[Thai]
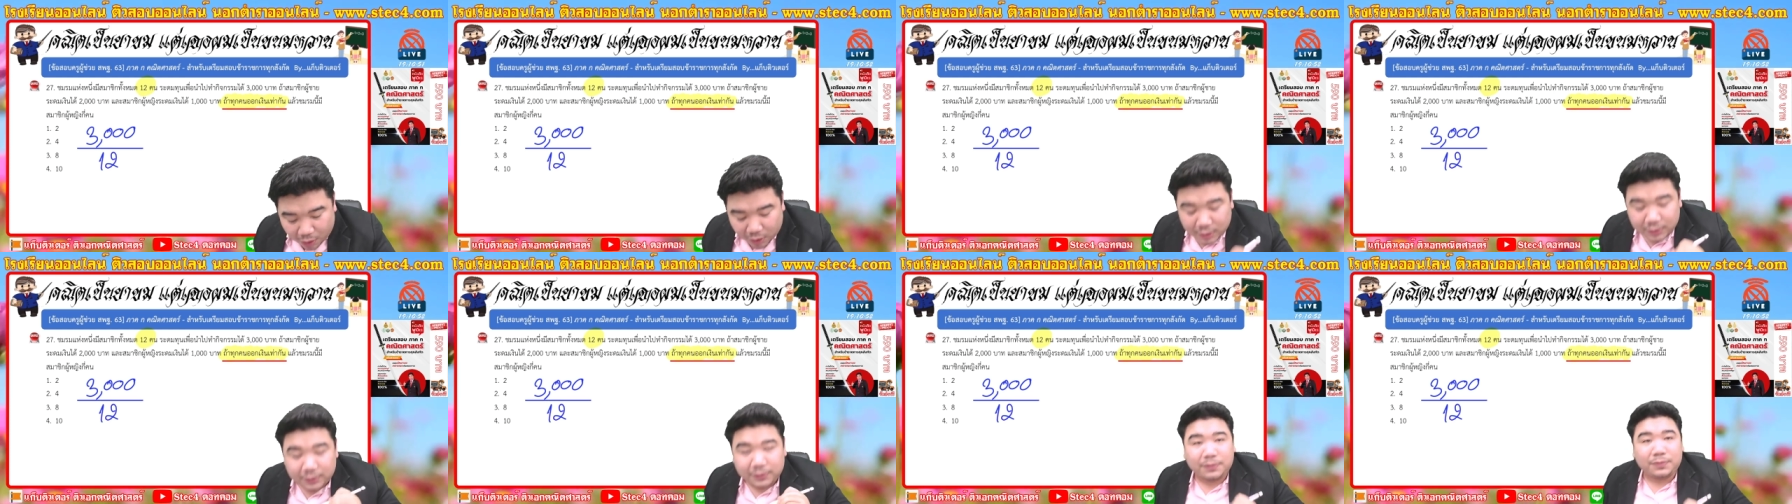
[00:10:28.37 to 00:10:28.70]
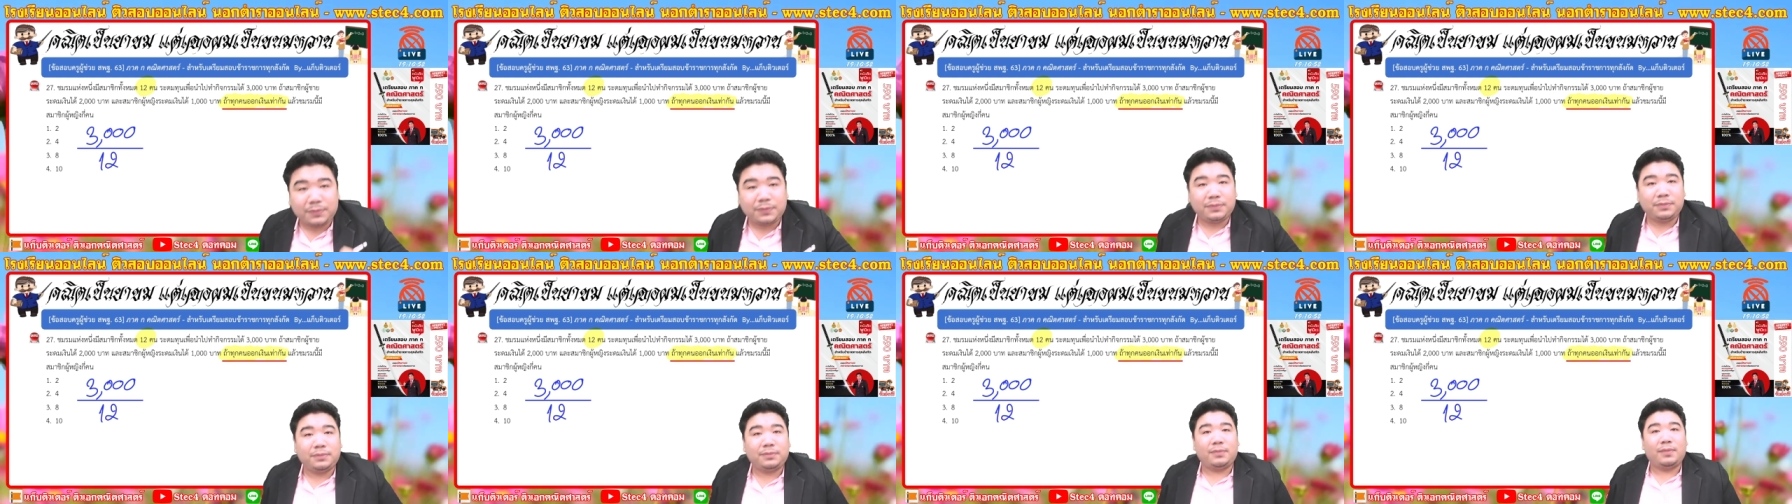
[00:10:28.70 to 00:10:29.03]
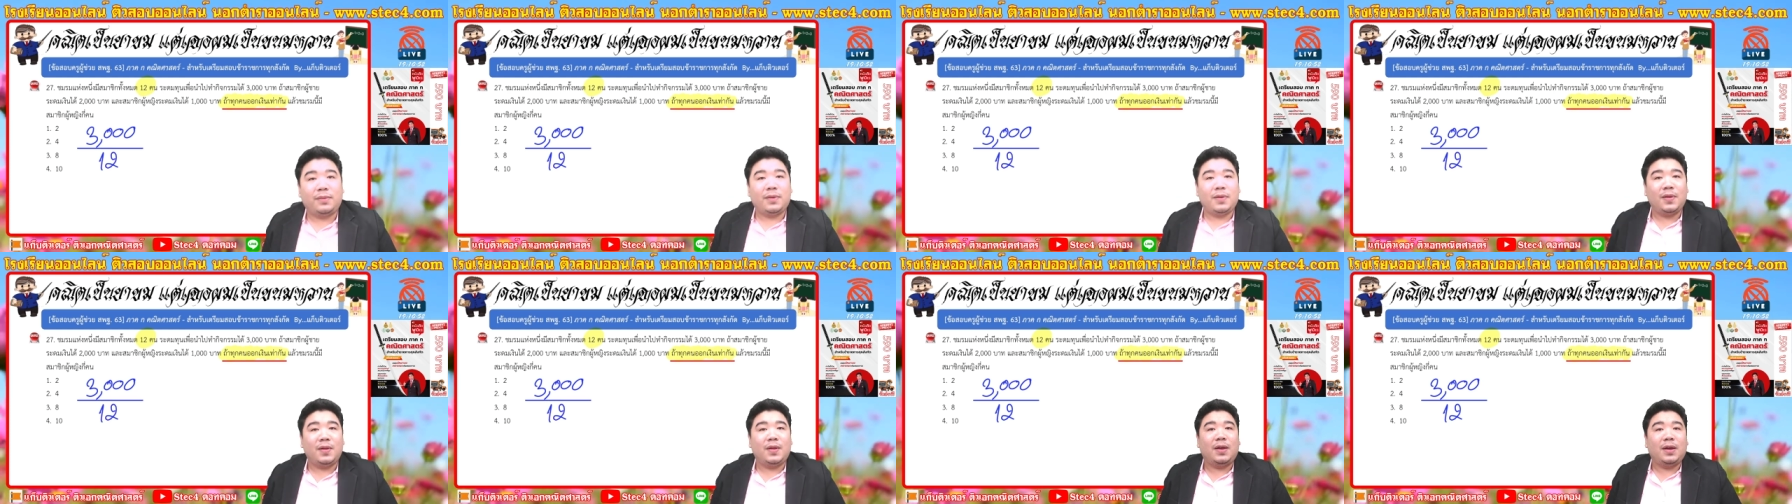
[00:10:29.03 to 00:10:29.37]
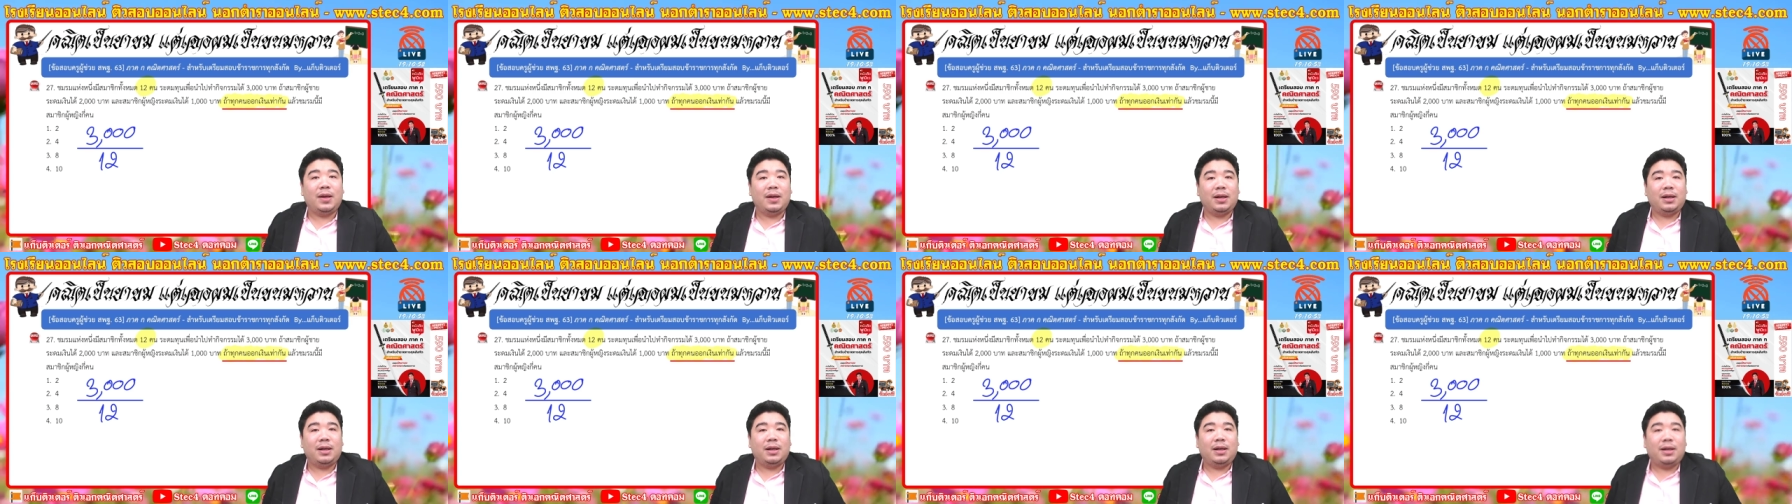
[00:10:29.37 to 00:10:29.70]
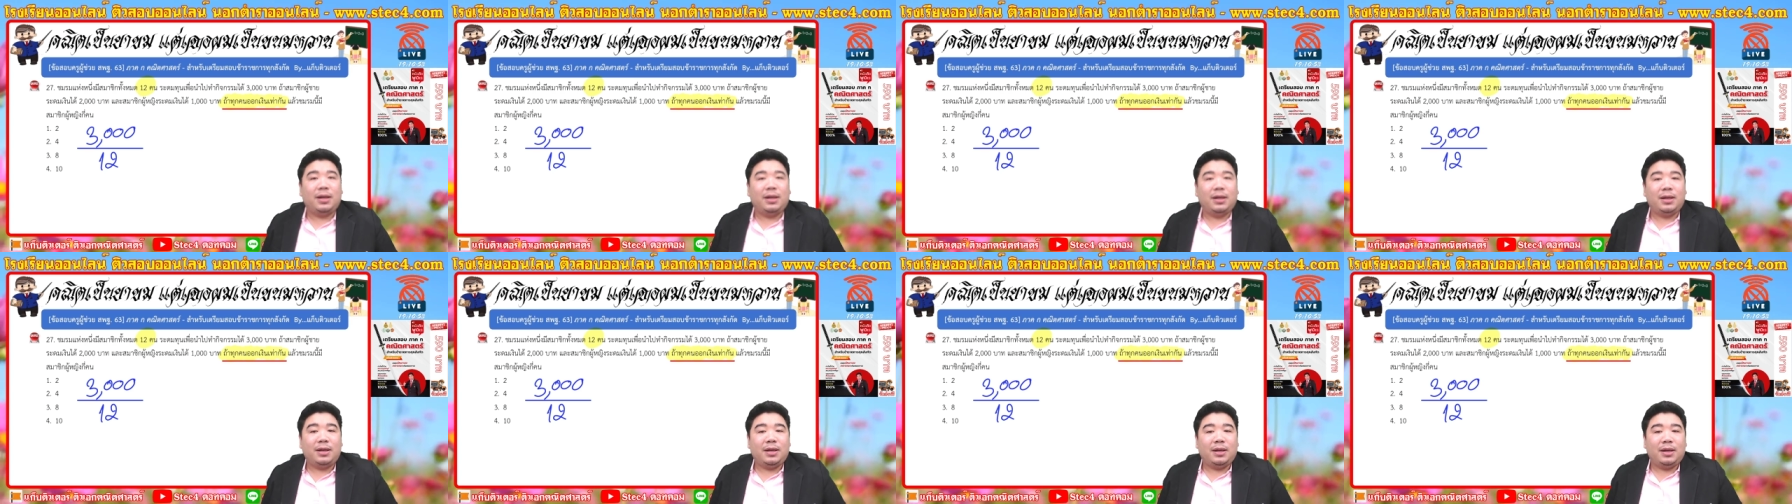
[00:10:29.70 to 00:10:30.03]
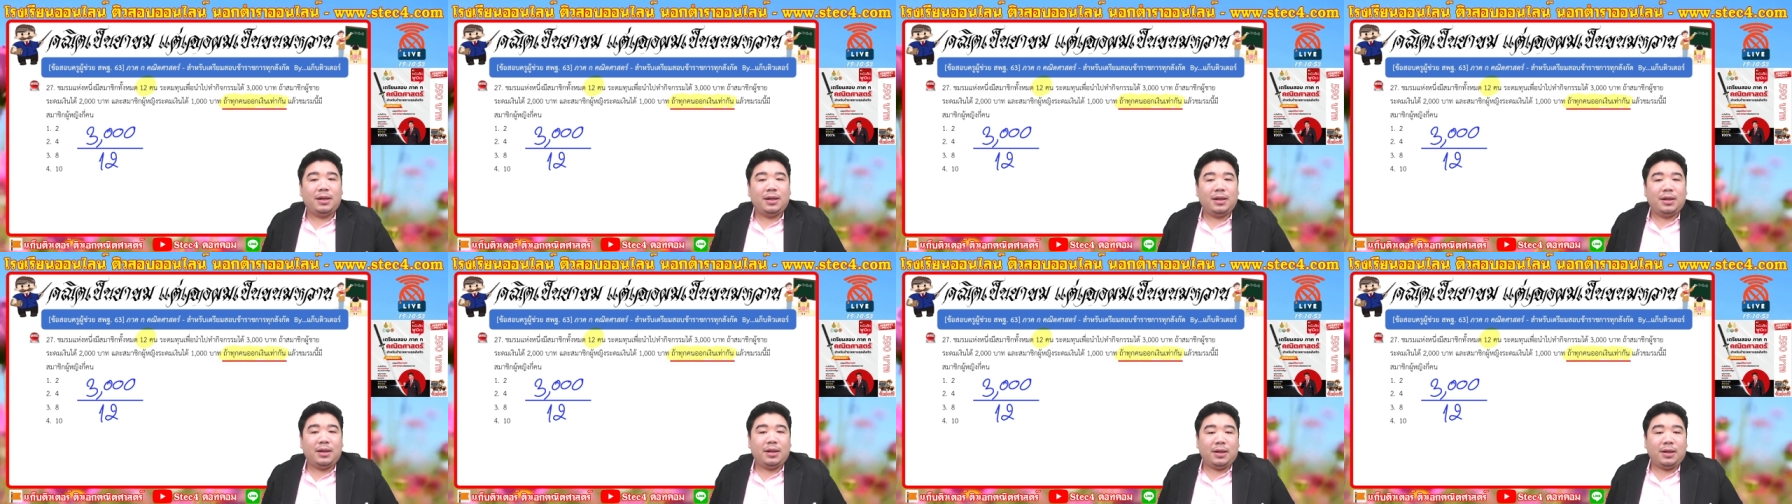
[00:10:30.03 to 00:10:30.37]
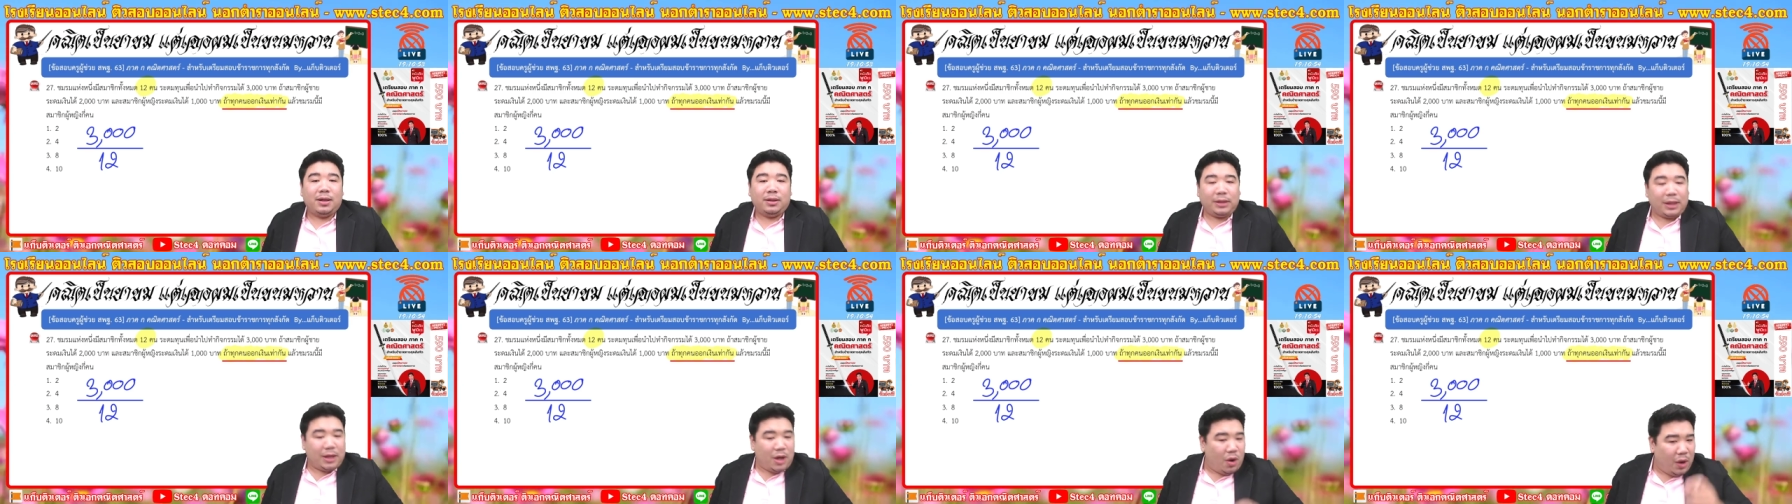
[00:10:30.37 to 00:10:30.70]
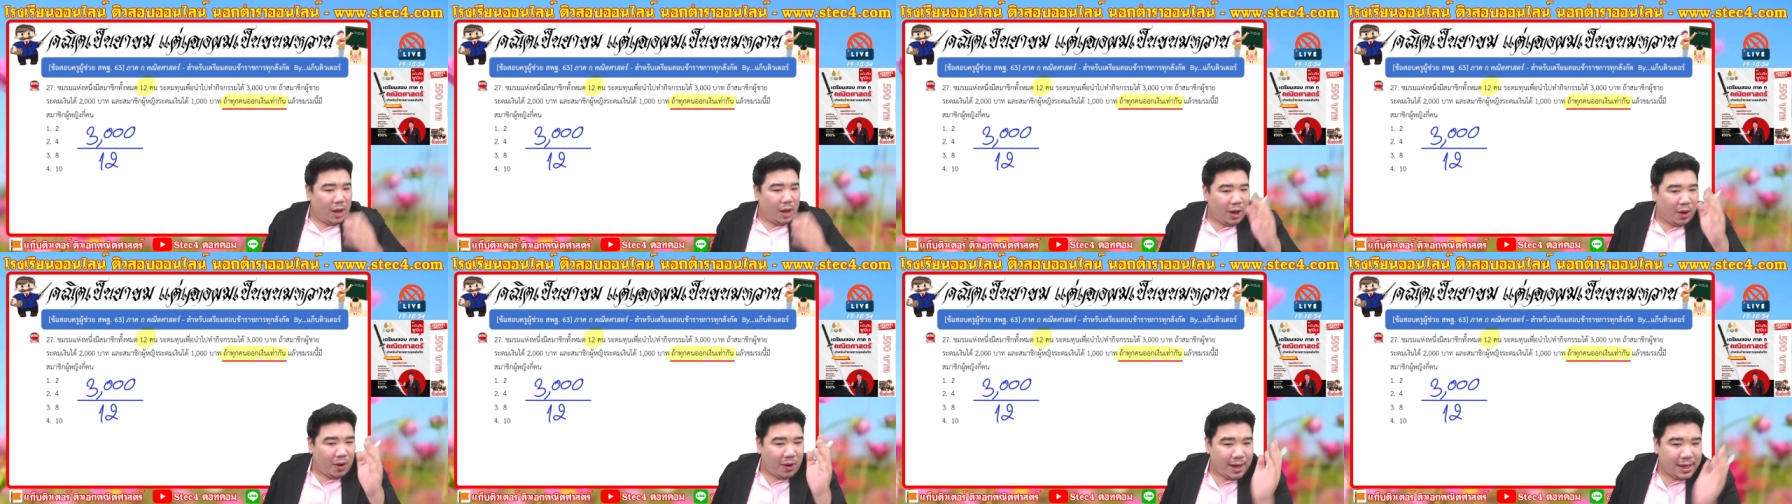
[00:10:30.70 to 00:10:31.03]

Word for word: 12 ถ้าน้องค่